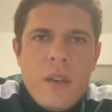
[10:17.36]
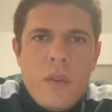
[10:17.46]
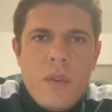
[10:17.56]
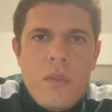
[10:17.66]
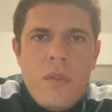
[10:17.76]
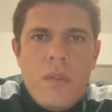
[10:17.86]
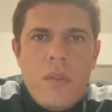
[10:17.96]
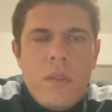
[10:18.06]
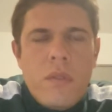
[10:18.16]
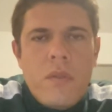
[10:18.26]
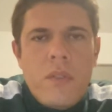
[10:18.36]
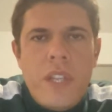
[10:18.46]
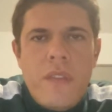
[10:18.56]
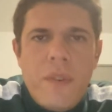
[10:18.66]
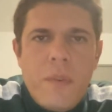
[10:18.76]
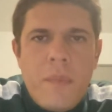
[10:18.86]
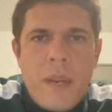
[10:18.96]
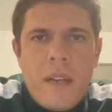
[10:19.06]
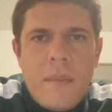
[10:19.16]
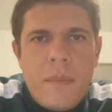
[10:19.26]
com, com nível
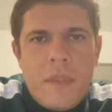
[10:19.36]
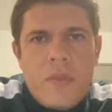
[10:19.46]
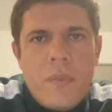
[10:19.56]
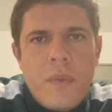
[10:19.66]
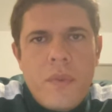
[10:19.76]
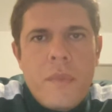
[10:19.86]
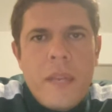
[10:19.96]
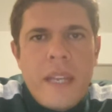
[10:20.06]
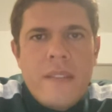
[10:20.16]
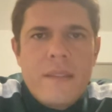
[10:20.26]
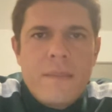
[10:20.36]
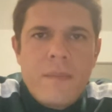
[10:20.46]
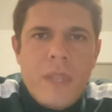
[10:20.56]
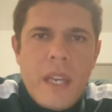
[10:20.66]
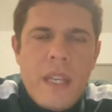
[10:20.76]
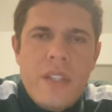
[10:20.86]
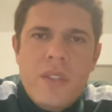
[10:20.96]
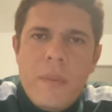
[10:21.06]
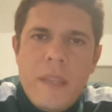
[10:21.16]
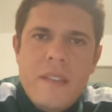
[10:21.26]
para subir o Fluminense. E aí a
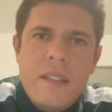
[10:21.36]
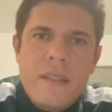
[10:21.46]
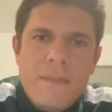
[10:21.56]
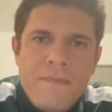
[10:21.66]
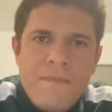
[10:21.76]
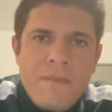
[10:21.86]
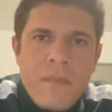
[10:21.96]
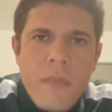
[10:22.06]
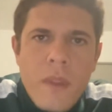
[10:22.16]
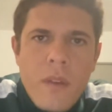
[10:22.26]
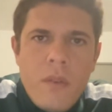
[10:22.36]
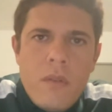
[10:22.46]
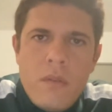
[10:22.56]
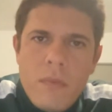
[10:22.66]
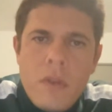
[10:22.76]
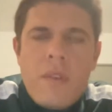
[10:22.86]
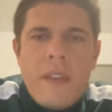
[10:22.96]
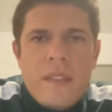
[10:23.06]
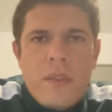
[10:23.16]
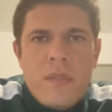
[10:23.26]
gente começa um, uma
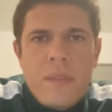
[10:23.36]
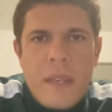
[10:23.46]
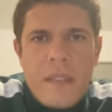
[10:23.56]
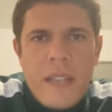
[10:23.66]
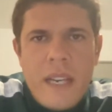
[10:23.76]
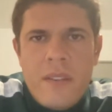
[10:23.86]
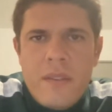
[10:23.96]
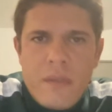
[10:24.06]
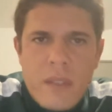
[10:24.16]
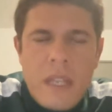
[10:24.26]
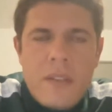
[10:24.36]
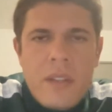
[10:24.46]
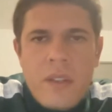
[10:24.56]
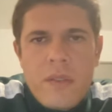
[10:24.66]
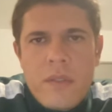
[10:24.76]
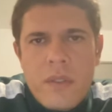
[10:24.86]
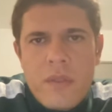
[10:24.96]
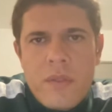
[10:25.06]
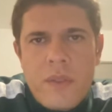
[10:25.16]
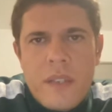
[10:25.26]
conversa com os empresários. Claro que eu, eu não
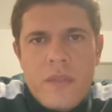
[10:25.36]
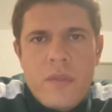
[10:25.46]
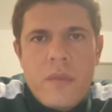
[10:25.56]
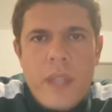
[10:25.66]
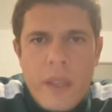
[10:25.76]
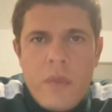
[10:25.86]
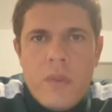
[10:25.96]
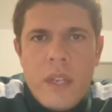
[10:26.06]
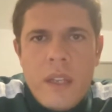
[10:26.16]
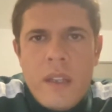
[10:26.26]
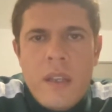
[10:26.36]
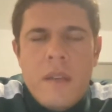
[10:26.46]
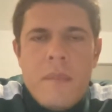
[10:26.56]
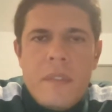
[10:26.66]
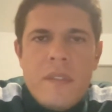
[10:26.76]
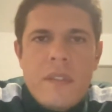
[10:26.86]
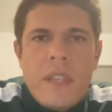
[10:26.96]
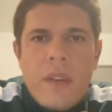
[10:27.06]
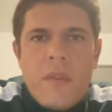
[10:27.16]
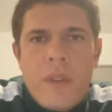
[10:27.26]
estou falando eu, né? Mas
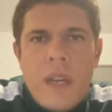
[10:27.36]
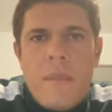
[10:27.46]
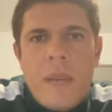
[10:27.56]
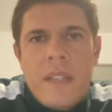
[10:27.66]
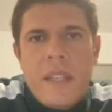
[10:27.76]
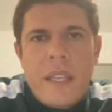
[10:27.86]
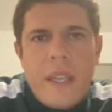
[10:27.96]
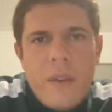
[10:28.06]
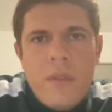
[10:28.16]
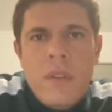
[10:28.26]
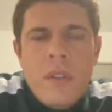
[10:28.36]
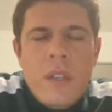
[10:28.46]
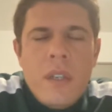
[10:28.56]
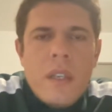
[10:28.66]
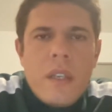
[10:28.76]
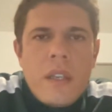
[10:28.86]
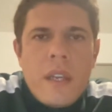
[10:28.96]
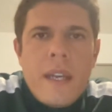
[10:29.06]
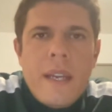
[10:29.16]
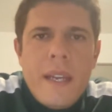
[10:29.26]
eu, Amanda e eu,
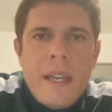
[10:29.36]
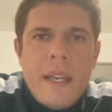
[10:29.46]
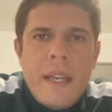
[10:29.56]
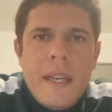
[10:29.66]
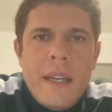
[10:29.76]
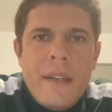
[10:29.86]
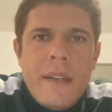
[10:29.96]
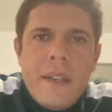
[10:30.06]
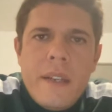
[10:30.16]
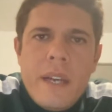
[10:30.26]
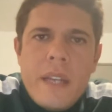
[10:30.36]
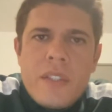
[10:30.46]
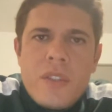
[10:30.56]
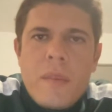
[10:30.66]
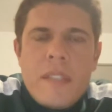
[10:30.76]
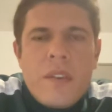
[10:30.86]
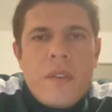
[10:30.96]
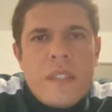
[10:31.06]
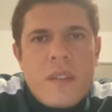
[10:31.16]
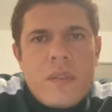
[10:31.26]
é, a gente começa a
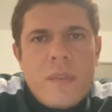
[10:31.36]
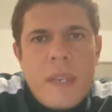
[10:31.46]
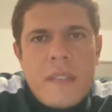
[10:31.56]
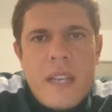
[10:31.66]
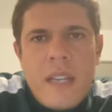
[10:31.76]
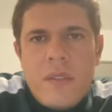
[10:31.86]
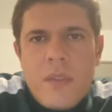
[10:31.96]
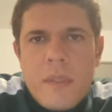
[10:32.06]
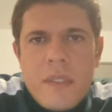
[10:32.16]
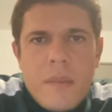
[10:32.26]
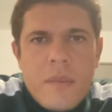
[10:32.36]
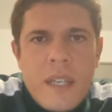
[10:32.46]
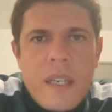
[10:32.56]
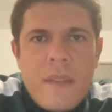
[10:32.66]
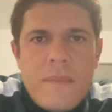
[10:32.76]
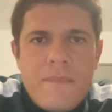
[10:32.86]
conversar com os empresários, começamos a,